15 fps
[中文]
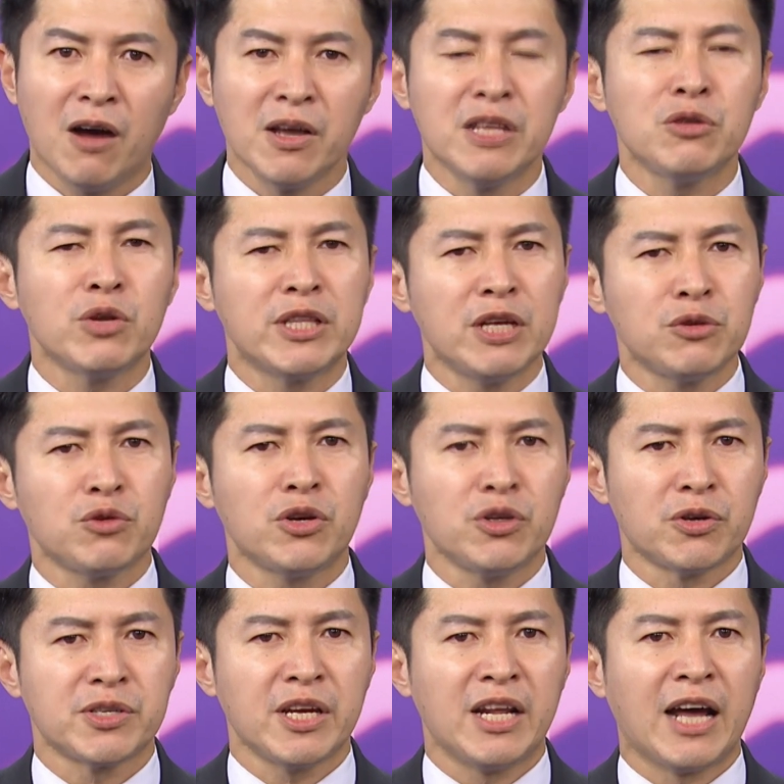哦，因为听说
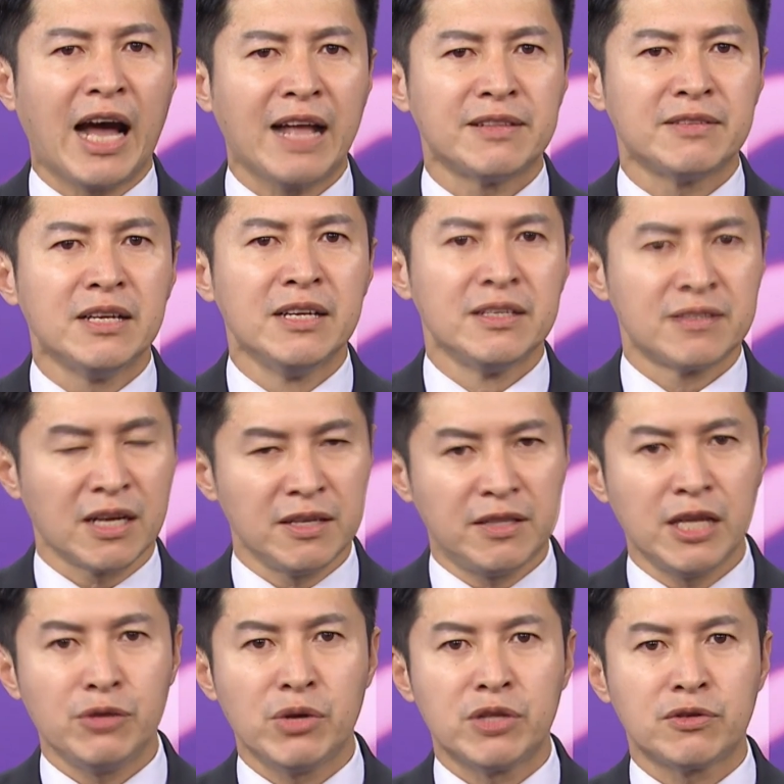有些人按这个
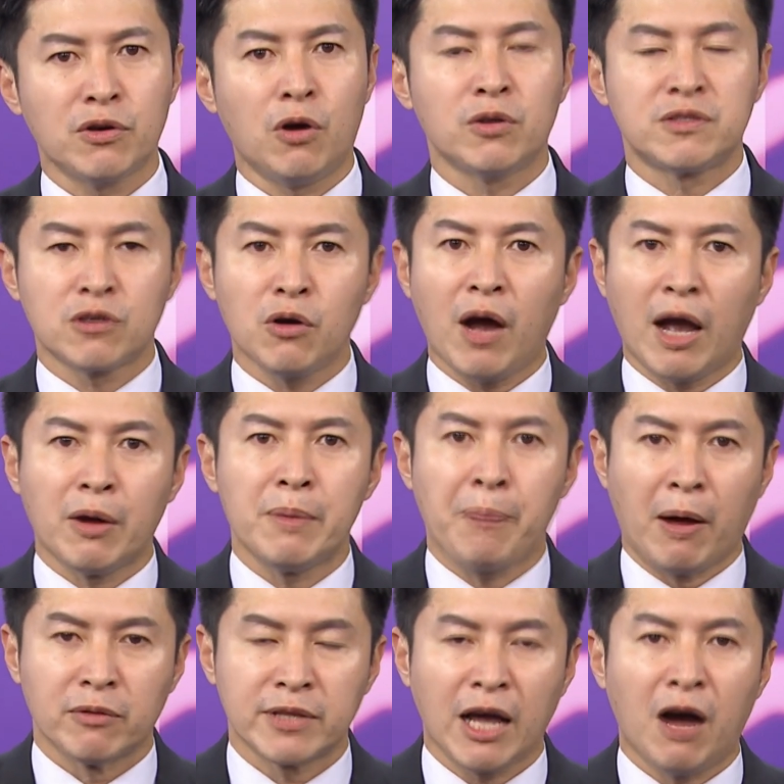订阅之后，之后还会
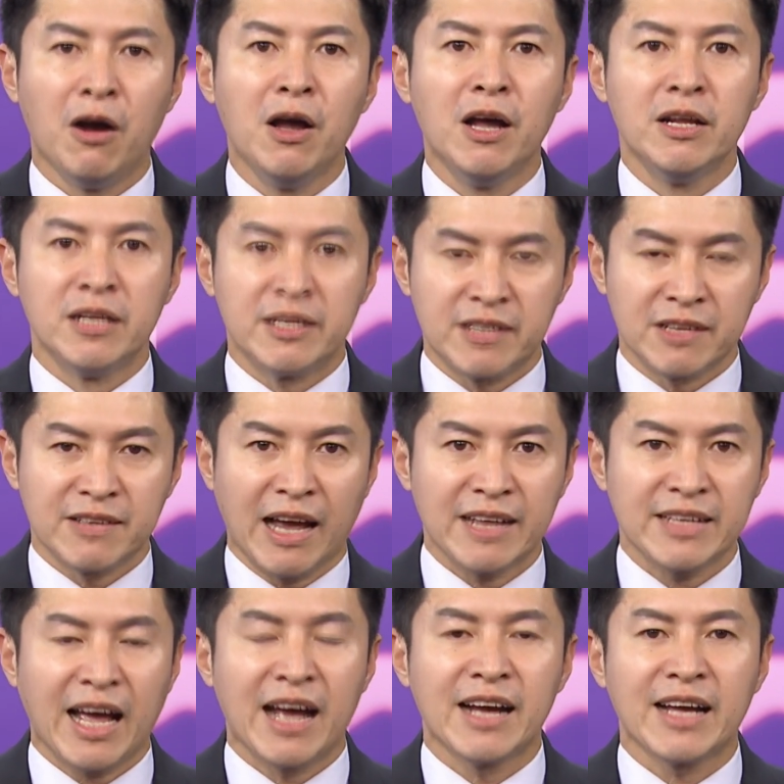跑掉，你检查一
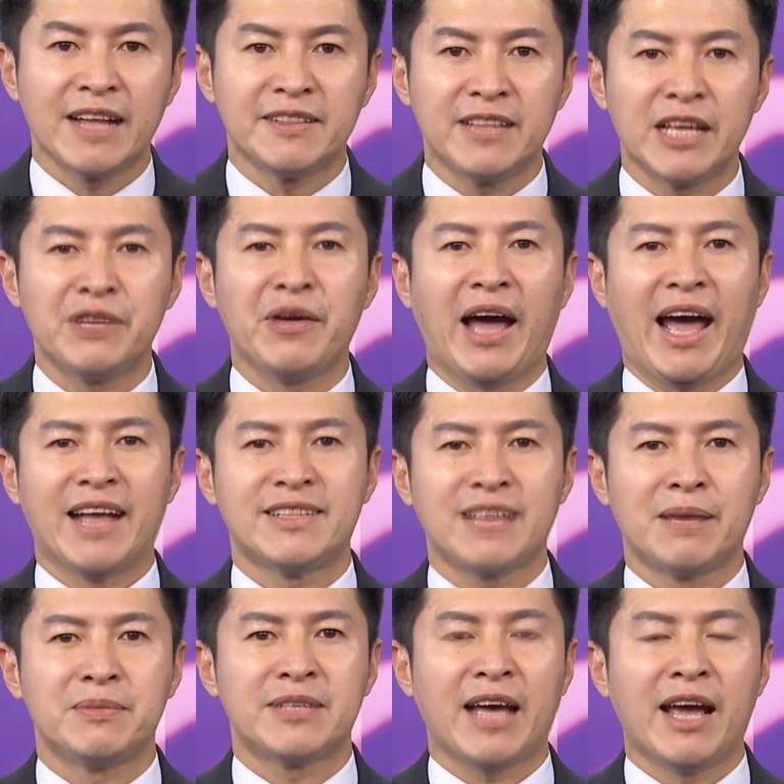下看订阅还
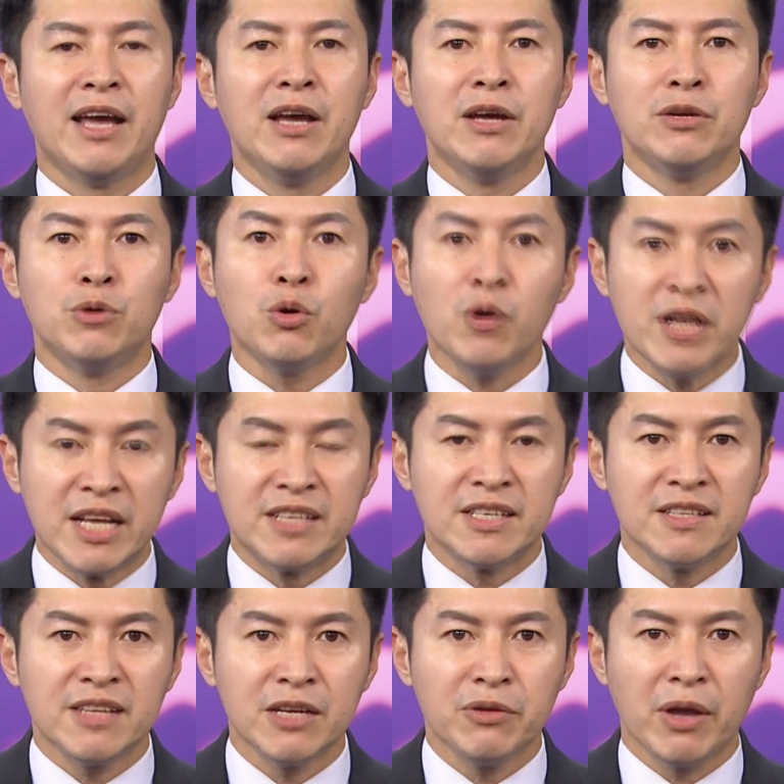在不在。如果你已
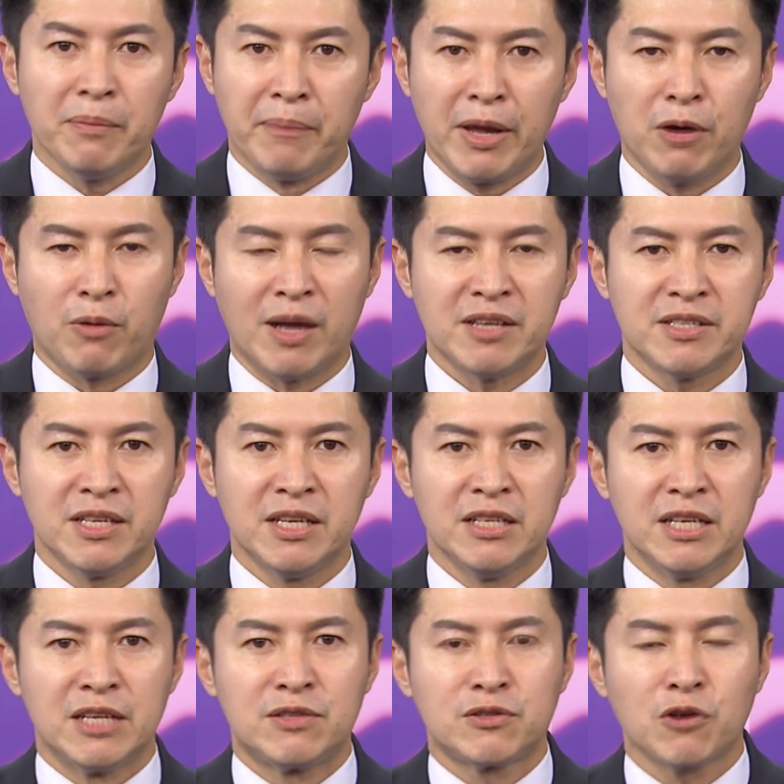经订阅没有关系，
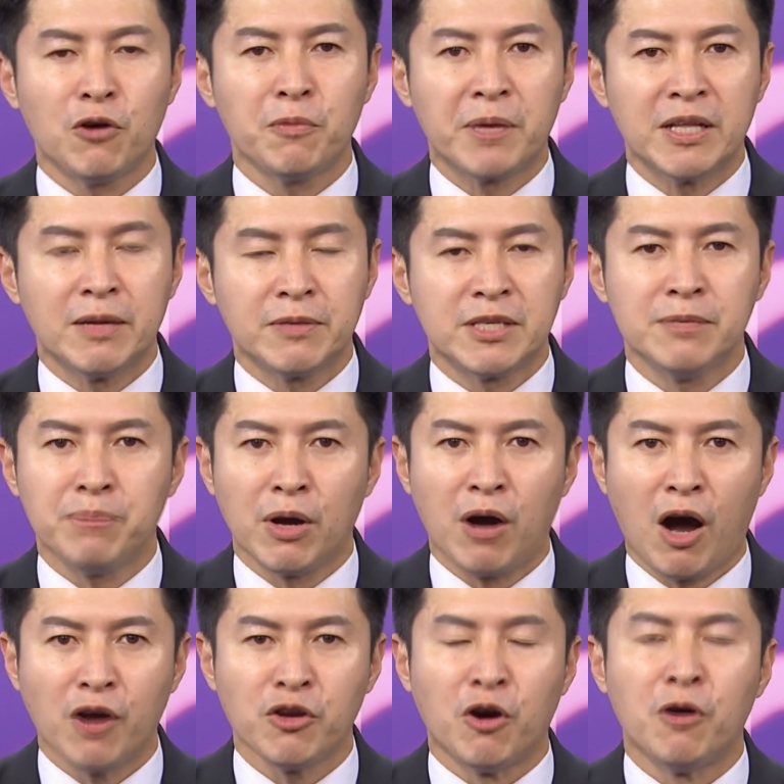你周边的亲朋
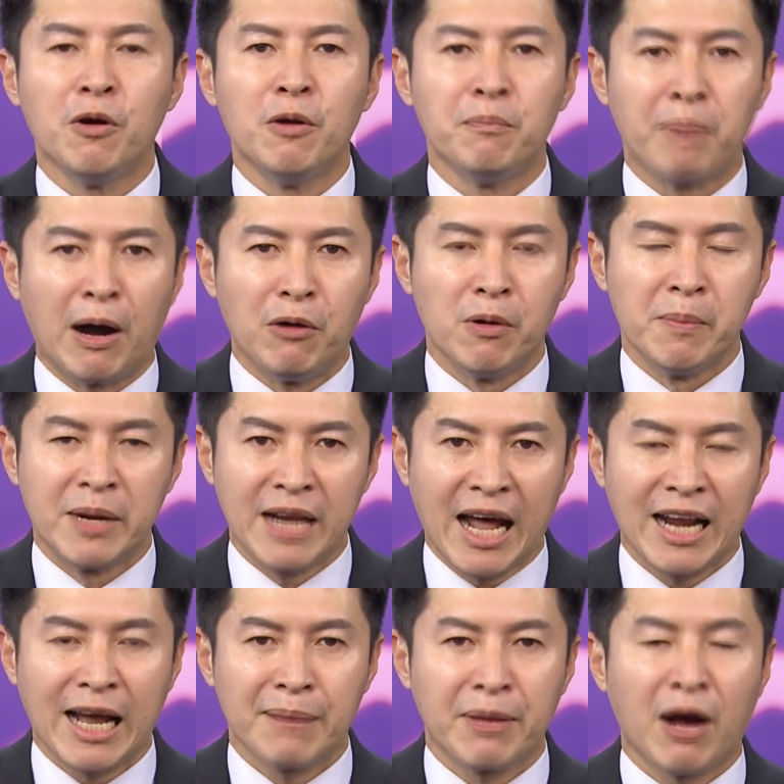好友帮我们拉
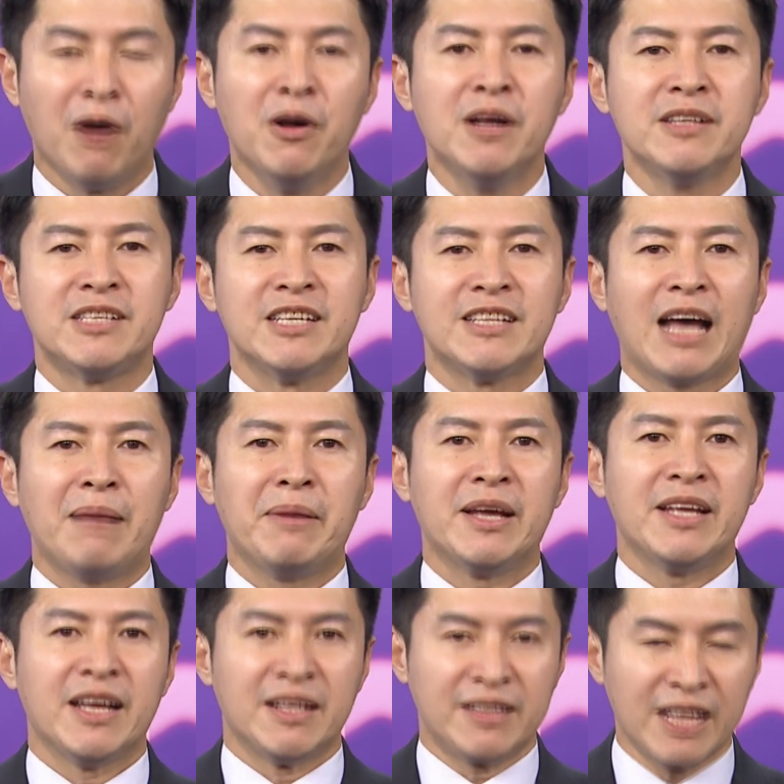拉票，请他们
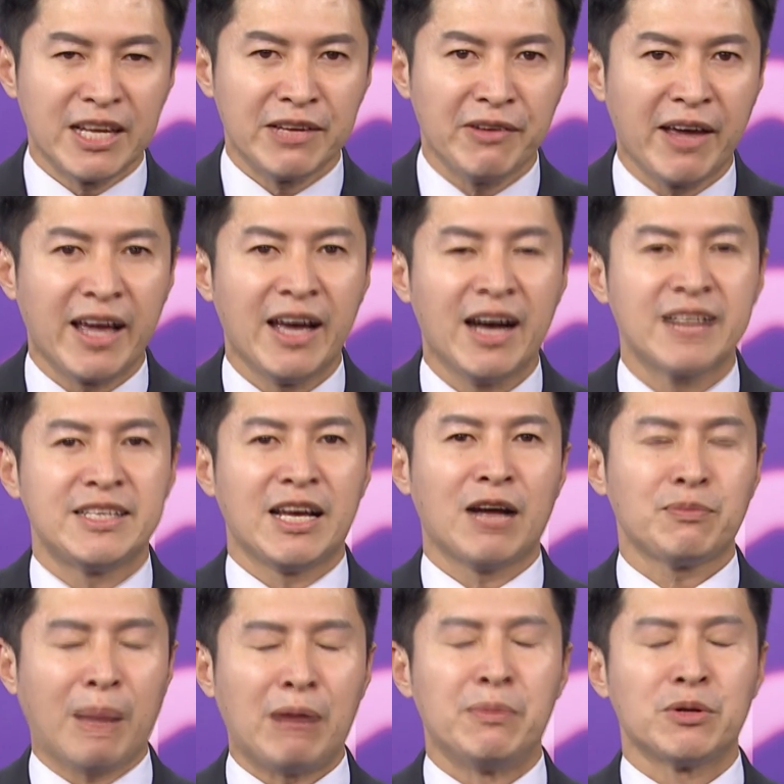也订阅，而且要
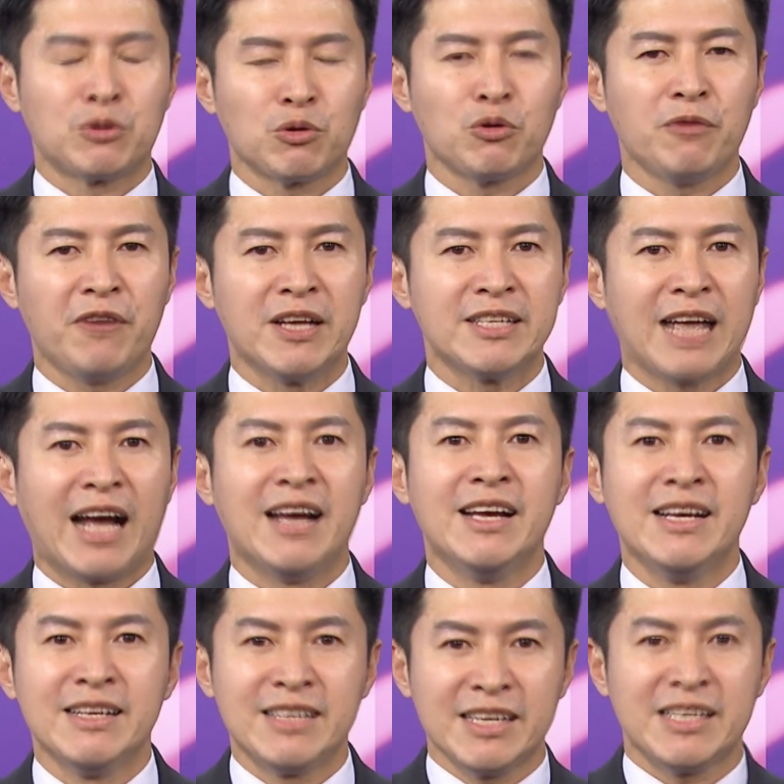帮我们多多分享，
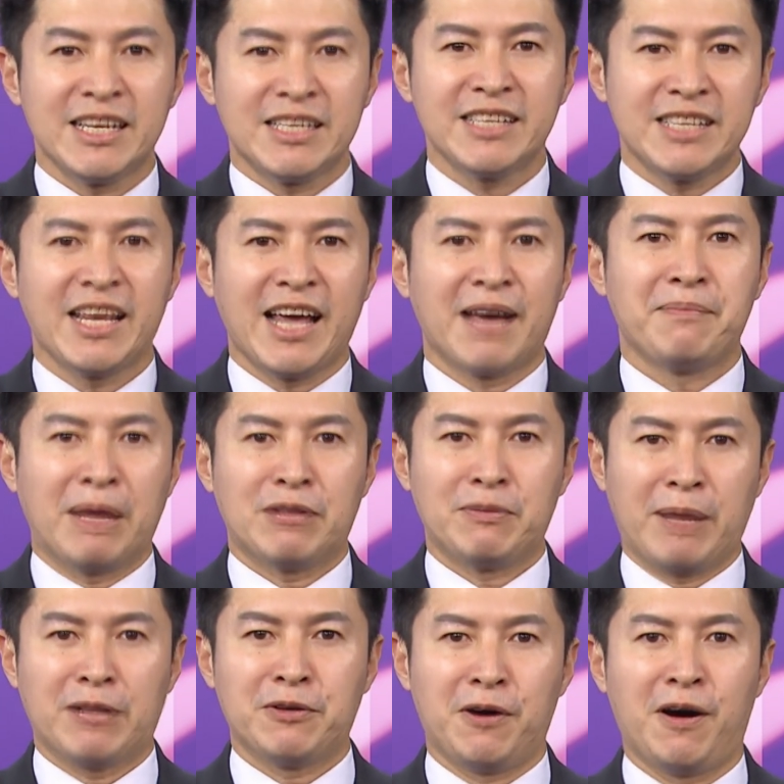谢谢谢谢，拜托
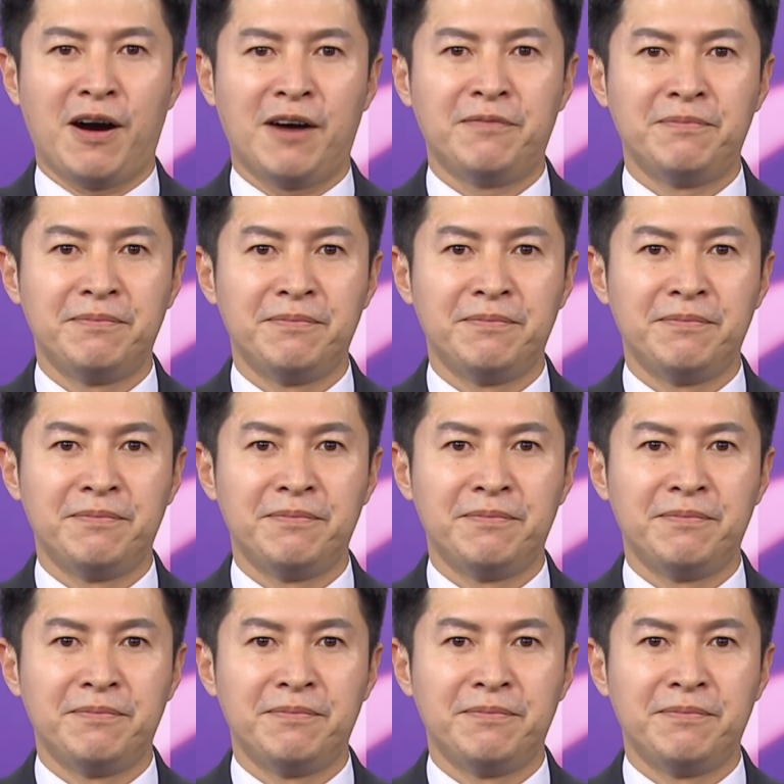拜托。